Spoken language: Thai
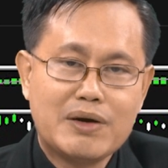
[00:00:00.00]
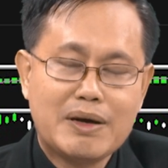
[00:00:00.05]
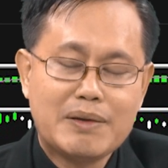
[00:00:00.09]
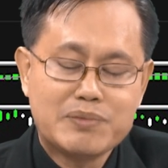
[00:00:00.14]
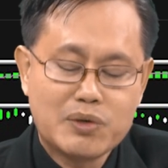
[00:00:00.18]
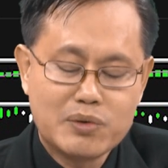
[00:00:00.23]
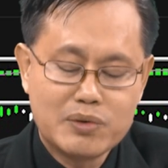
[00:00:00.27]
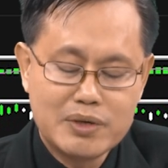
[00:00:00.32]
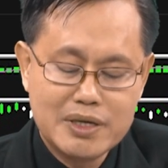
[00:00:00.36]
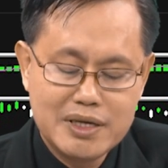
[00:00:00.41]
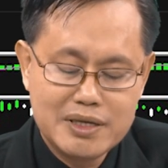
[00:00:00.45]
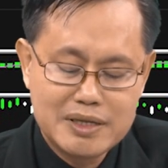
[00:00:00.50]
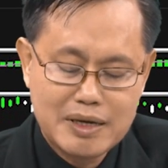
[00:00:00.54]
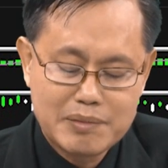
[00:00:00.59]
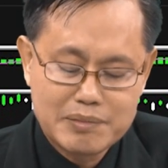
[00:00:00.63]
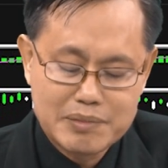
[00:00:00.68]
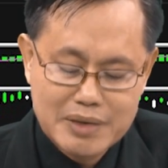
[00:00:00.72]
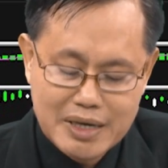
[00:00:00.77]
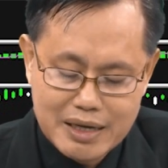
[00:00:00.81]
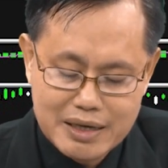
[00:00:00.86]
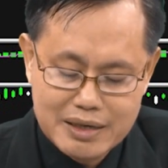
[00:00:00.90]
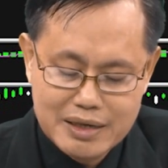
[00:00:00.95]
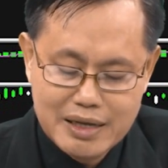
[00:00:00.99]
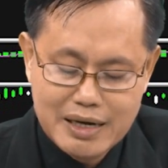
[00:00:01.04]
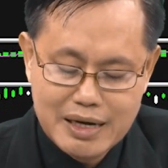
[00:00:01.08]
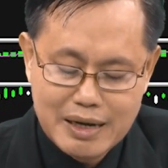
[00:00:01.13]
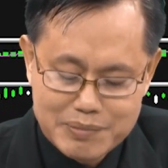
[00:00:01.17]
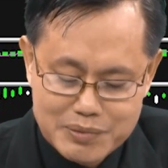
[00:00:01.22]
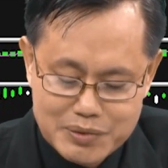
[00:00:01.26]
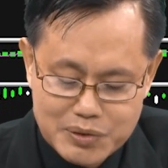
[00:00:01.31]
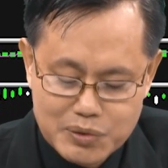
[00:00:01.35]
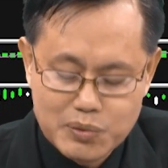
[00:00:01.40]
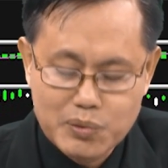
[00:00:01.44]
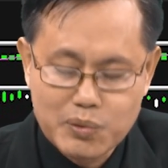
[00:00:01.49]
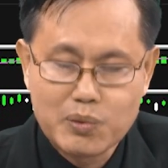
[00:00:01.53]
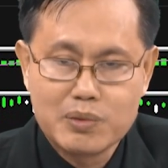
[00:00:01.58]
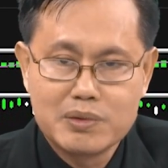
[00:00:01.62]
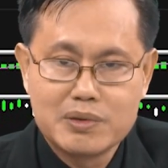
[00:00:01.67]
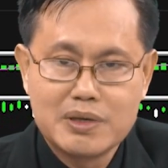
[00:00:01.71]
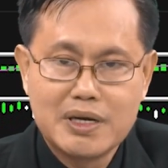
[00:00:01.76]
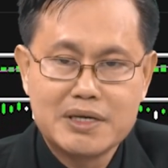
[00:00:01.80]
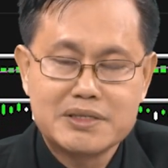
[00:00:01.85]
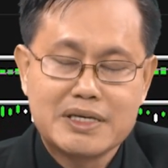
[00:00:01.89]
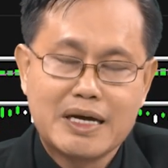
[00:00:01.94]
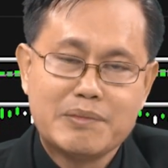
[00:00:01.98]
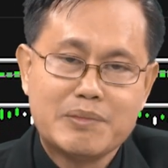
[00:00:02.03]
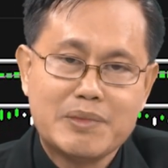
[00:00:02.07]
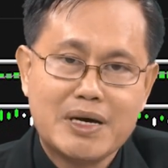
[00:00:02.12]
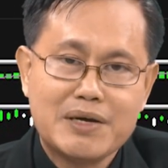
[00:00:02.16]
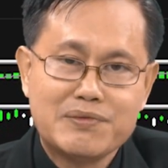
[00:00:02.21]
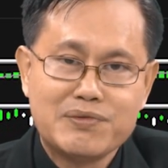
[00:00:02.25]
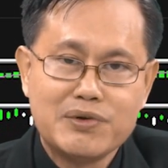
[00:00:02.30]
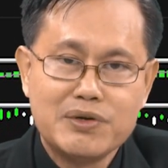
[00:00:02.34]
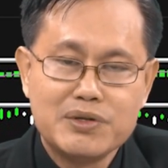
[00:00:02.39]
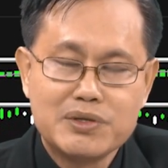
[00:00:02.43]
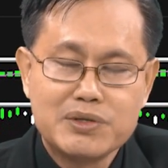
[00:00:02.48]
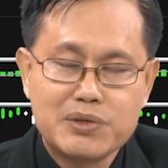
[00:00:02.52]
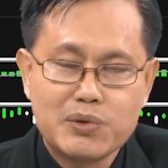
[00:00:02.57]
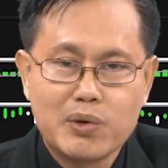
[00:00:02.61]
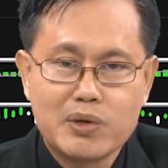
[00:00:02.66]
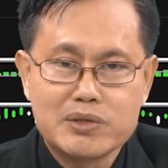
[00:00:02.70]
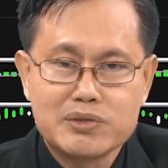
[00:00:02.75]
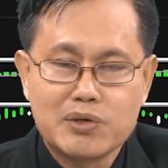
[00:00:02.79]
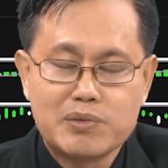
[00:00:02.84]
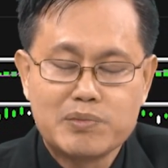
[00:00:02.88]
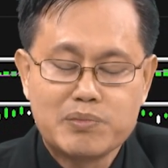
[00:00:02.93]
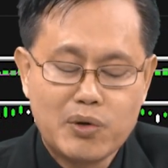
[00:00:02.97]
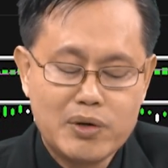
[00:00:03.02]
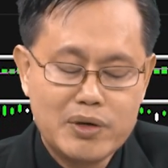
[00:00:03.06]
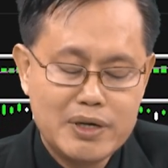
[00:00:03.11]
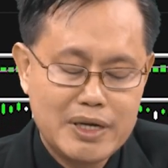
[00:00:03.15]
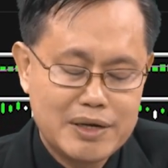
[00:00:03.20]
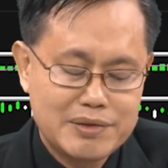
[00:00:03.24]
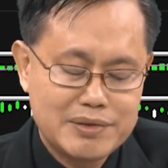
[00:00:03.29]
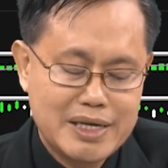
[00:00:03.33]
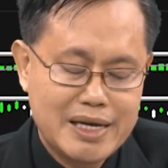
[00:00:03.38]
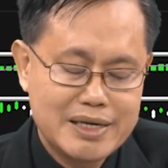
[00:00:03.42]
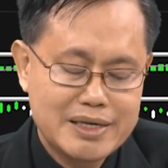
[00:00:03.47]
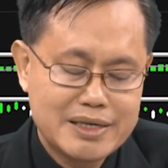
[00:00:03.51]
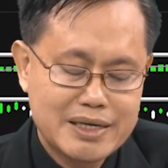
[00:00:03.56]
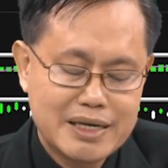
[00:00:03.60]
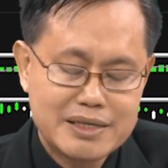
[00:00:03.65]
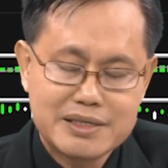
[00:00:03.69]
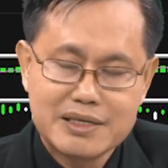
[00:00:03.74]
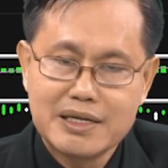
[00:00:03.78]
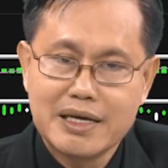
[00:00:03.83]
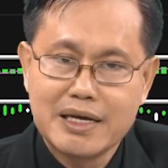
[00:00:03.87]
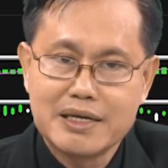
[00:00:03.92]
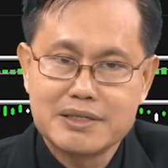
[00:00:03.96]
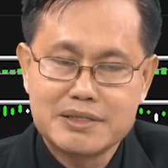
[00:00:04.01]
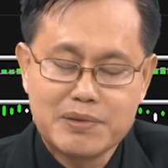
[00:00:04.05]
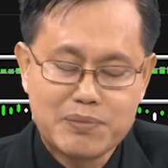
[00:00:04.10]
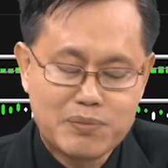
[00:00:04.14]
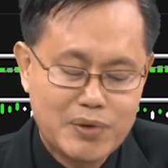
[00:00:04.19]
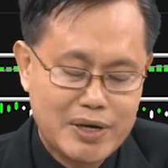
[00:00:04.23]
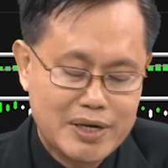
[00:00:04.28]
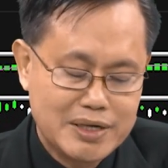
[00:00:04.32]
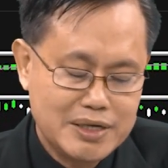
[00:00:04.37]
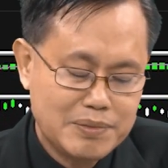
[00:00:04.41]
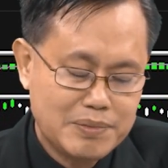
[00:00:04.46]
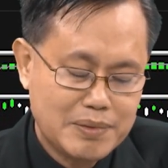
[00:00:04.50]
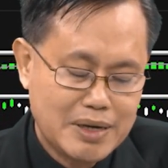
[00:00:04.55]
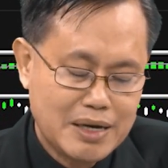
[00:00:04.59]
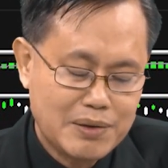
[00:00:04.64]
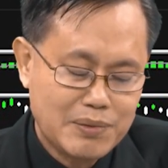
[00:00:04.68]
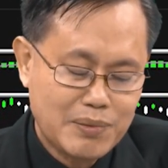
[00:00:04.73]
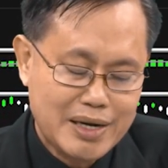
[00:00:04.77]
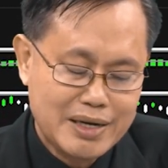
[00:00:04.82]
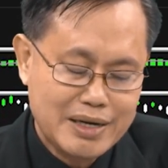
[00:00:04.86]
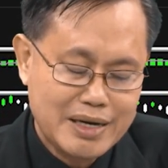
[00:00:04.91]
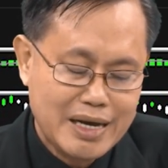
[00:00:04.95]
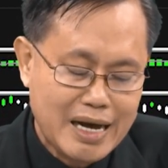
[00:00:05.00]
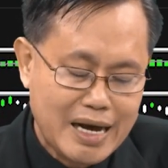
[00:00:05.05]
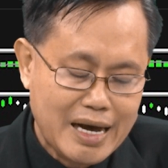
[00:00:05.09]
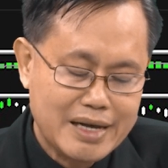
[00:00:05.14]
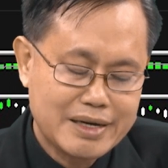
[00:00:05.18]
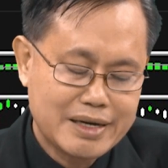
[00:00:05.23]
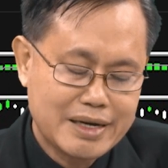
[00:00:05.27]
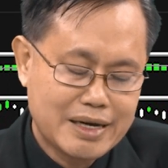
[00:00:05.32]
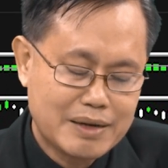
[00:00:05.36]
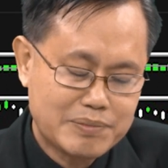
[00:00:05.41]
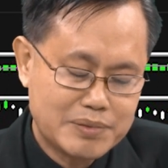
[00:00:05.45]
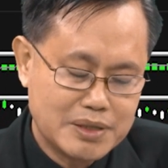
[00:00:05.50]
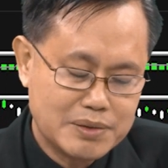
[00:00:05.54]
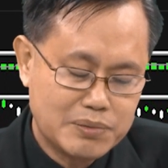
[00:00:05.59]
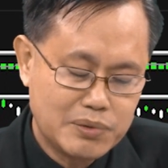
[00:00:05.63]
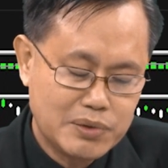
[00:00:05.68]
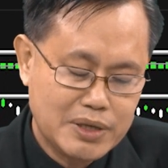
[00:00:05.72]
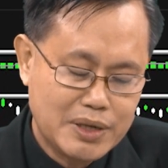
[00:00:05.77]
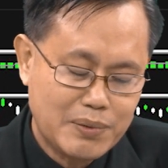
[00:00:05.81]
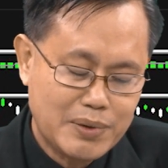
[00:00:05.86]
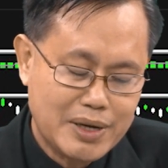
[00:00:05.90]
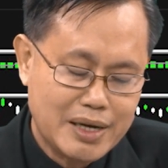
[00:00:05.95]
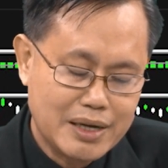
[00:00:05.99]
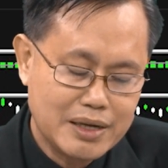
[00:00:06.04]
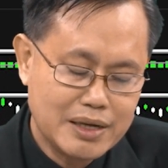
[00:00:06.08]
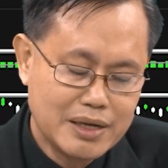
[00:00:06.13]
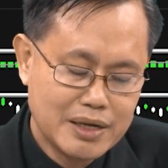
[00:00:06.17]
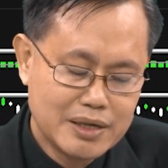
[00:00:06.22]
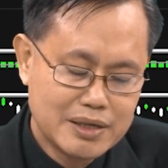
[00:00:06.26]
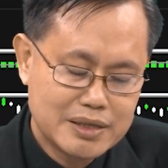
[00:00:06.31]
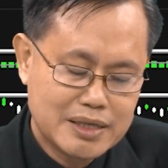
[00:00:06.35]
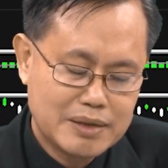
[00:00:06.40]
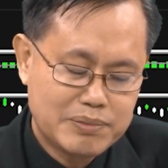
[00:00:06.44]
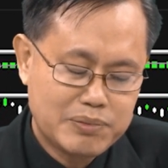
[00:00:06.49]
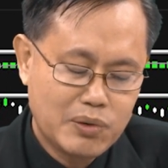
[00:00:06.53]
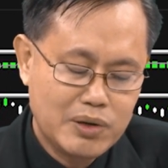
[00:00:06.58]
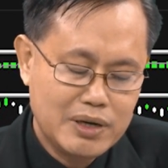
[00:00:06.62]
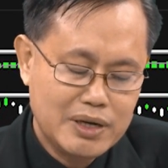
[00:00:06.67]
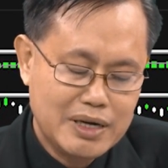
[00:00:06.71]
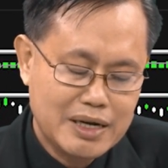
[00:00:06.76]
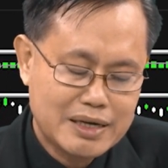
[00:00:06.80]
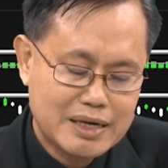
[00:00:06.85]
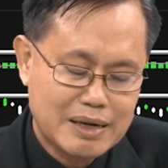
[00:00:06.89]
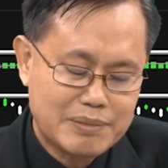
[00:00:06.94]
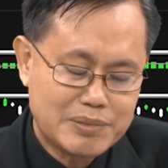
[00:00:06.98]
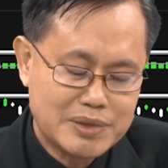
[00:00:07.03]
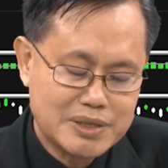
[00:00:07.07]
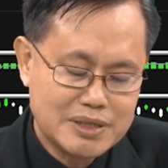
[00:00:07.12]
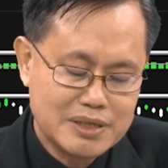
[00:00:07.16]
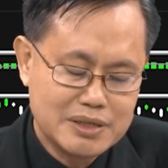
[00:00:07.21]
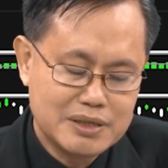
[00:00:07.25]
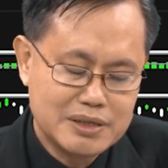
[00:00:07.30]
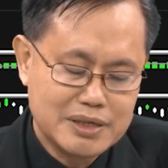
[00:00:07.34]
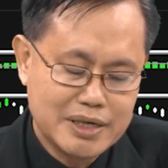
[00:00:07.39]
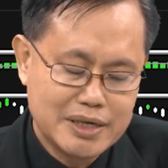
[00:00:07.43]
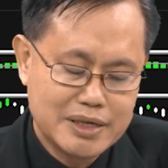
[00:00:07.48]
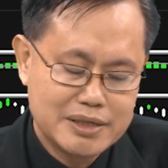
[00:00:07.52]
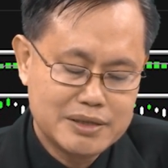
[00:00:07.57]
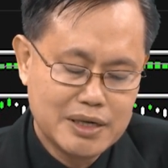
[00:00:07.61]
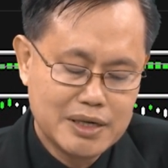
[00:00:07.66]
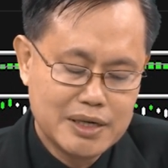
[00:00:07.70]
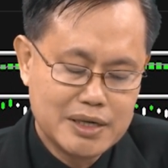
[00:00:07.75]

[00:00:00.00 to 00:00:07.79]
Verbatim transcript: บตรงนี้ทำงานและรับอยู่และสามารถฟื้นตัวจนพ้นแนวต้านค่าเฉลี่ย10วัน25วันได้นะครับหรือพูดง่ายว่าถ้าพ้นและกลับมายืนเหนือ